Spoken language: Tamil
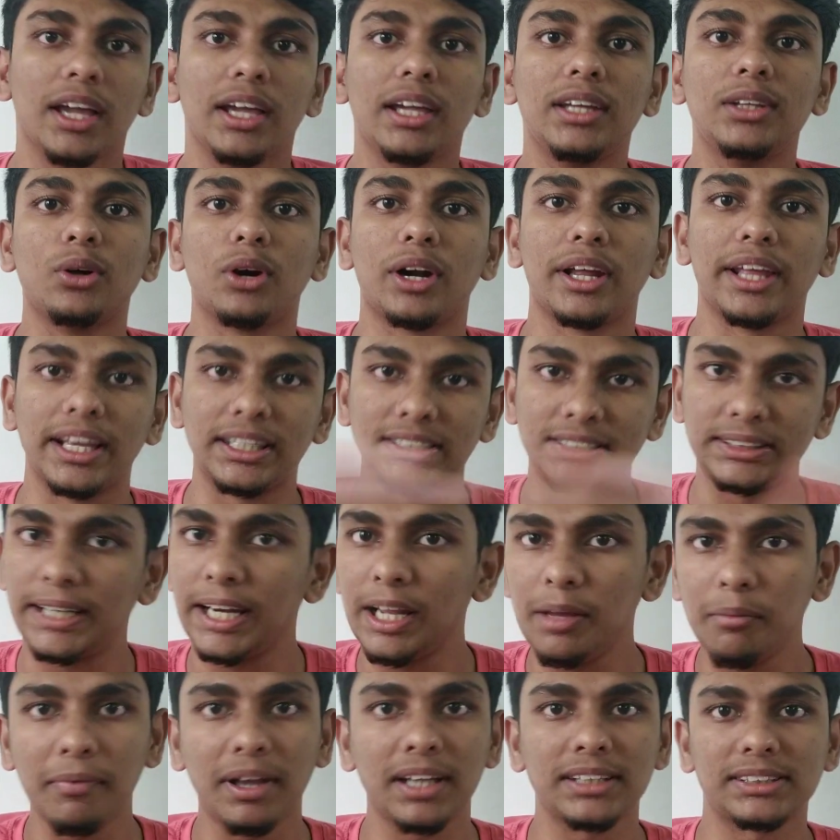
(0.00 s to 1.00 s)
இதோட
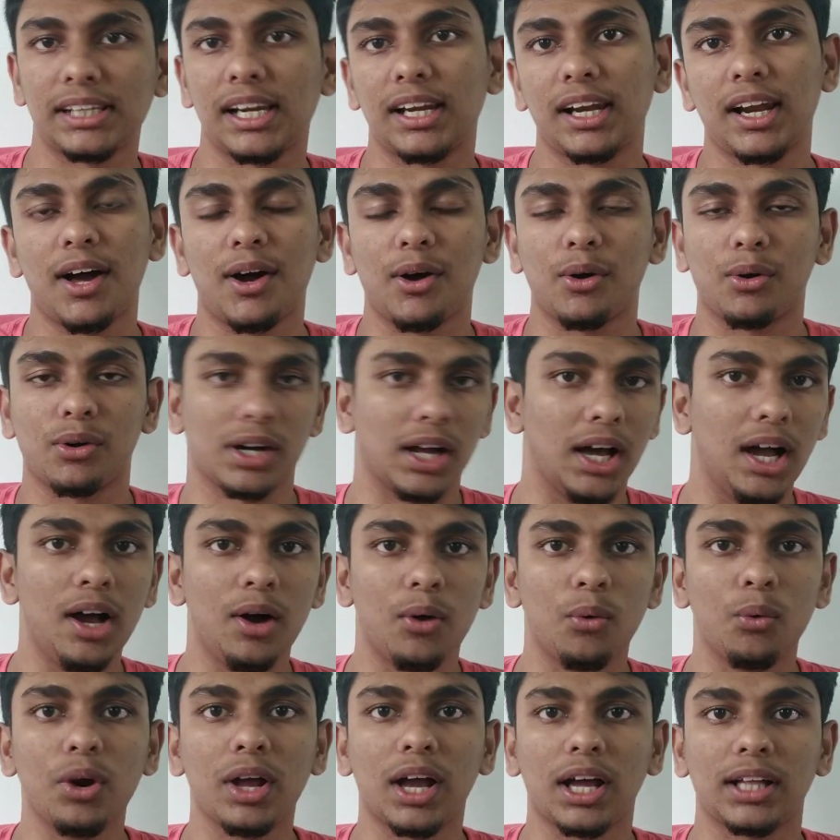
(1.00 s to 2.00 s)
எக்ஸ்ட்ரீம் கெஸ்ட் என்ன ஆகும்னா
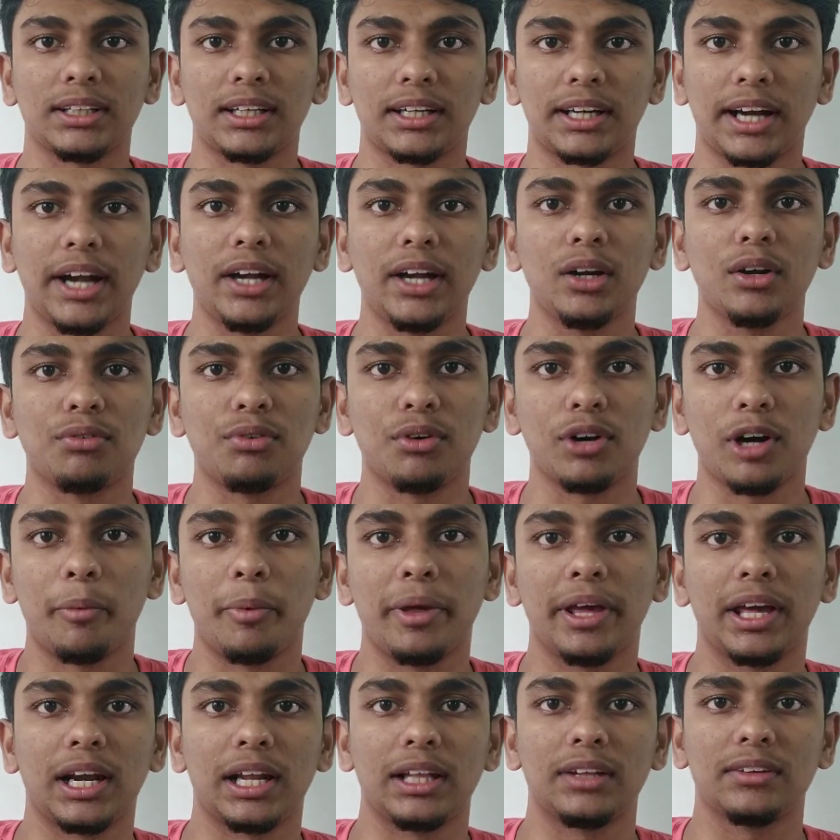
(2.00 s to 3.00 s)
உங்களுக்கு அந்த ட்ரைட்டோஃபோல்
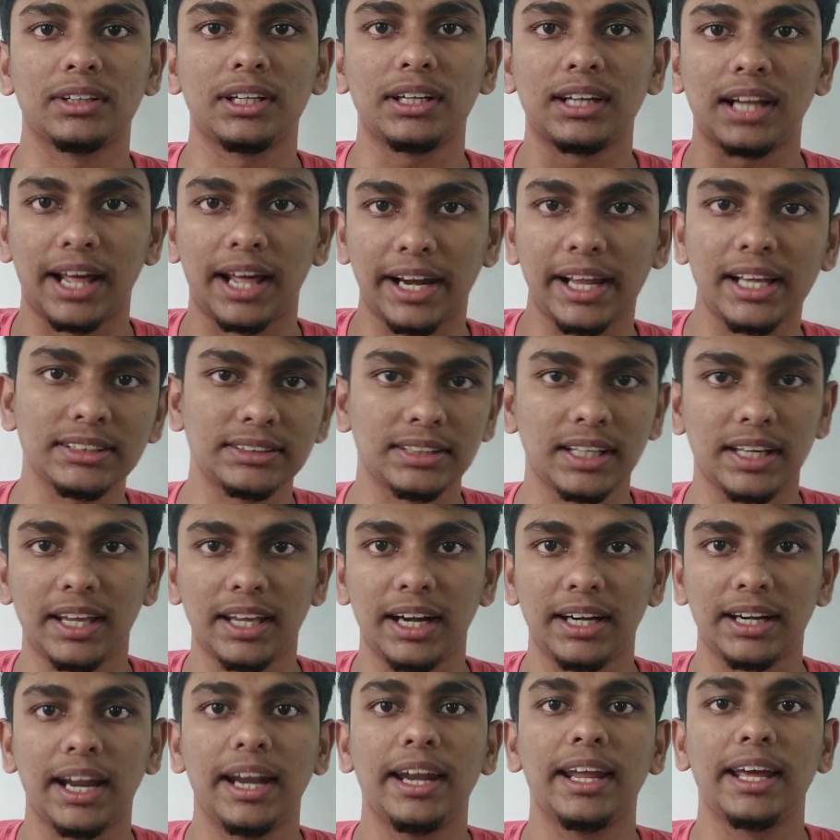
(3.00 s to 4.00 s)
அப்படிங்கிறது வந்து நிறைய
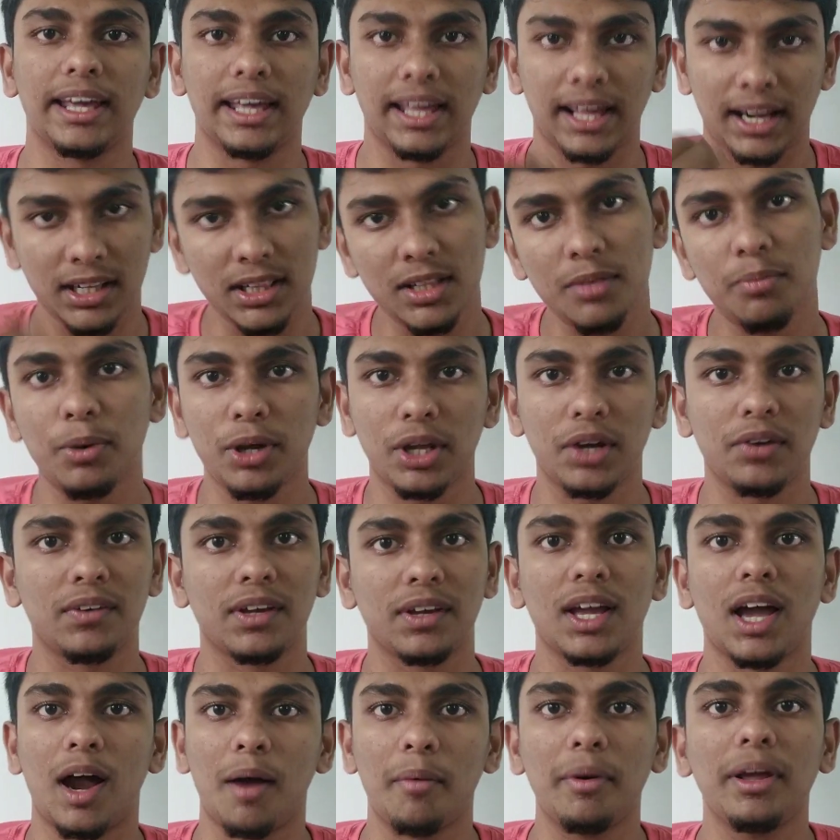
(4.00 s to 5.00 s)
செக்ரிட்டை நீங்கள் இறந்து
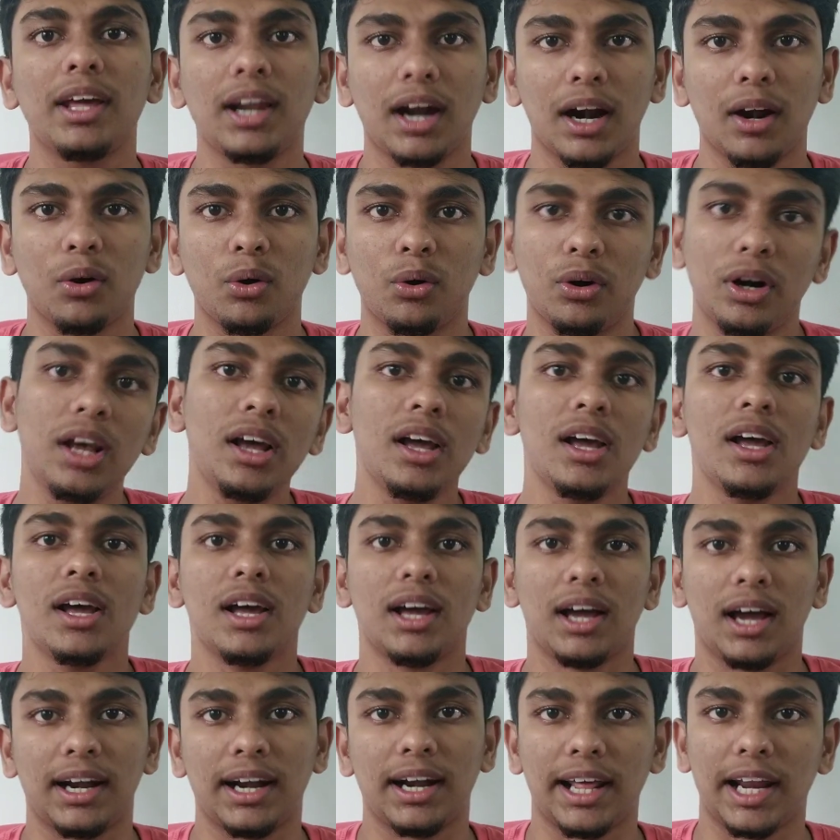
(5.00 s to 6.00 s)
போயிடுவீங்க அப்படிங்கிற அளவுக்கு
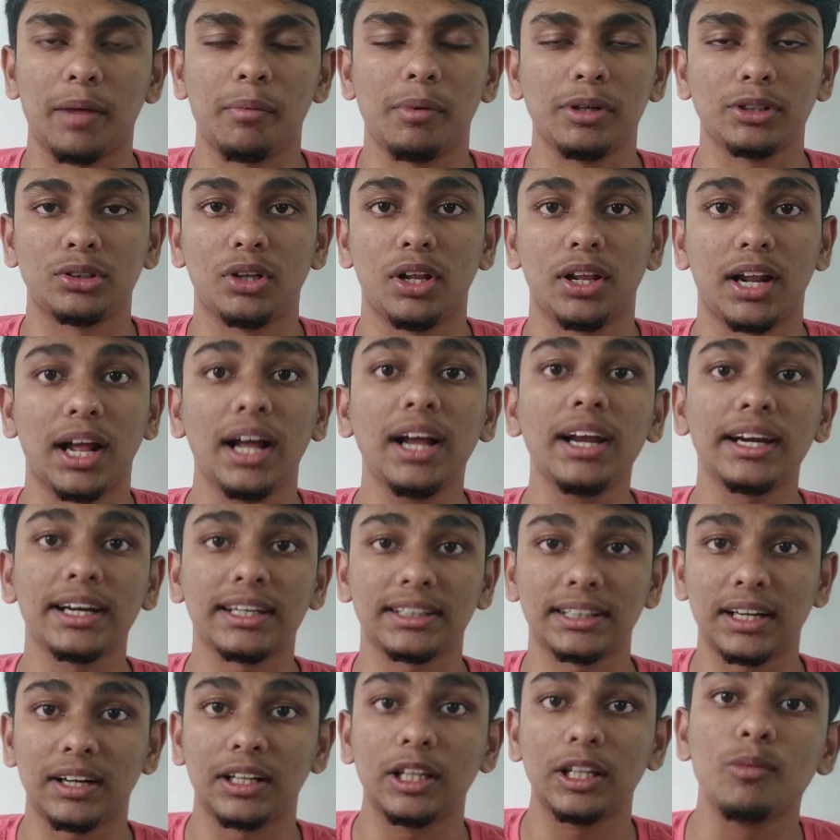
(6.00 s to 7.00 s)
கூட நிறைய பேர் சொல்லியிருக்காங்க
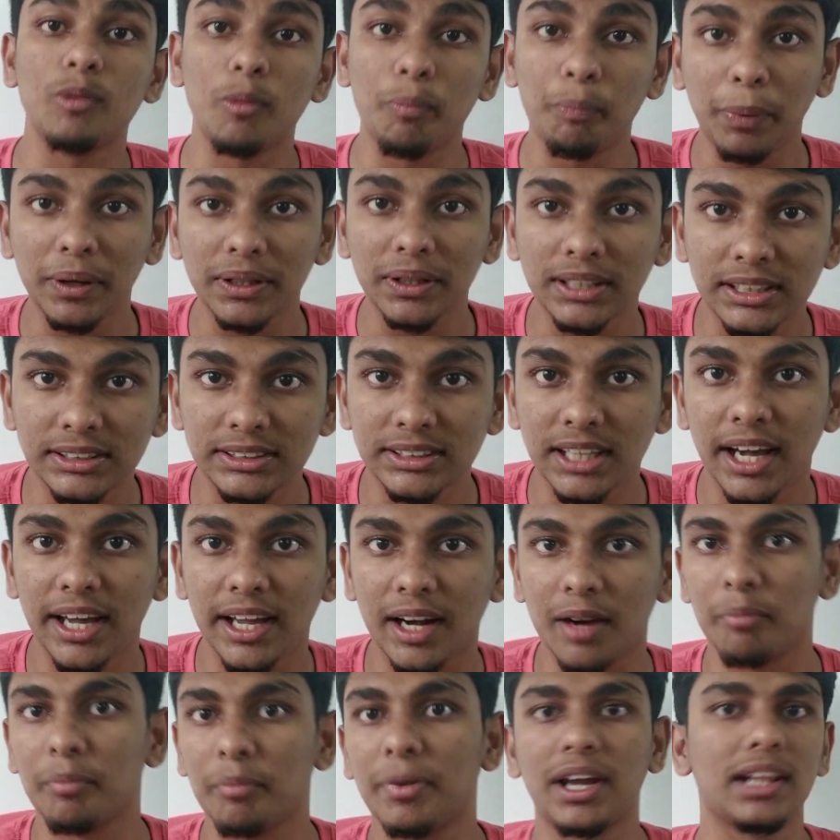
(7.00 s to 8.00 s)
கிட்டத்தட்ட வந்து
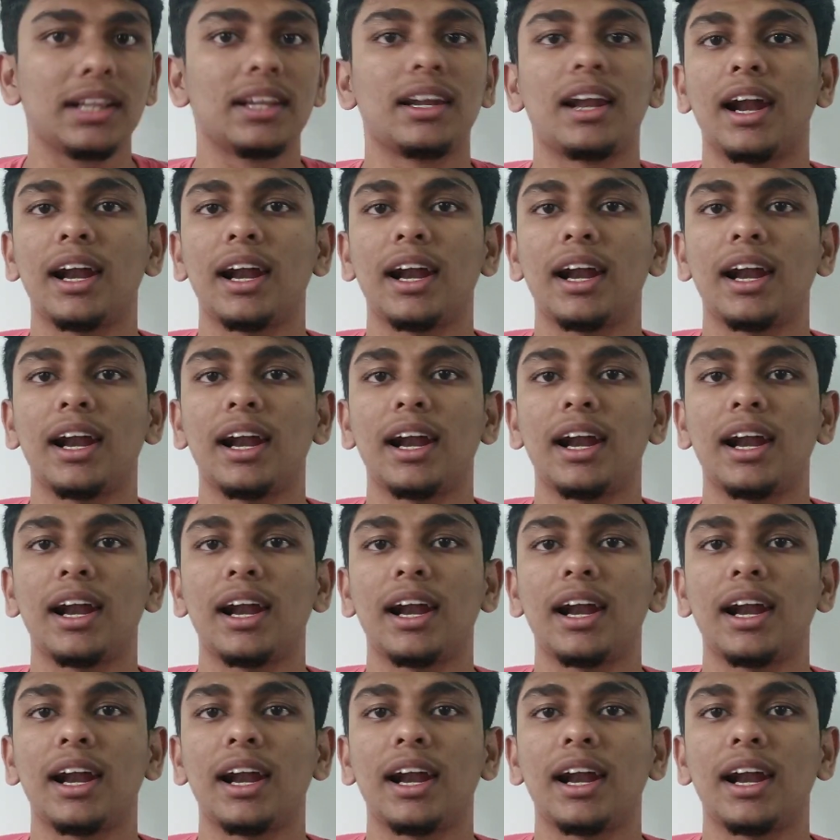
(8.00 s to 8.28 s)
முப்பத்தஞ்சாயிரம் பேர்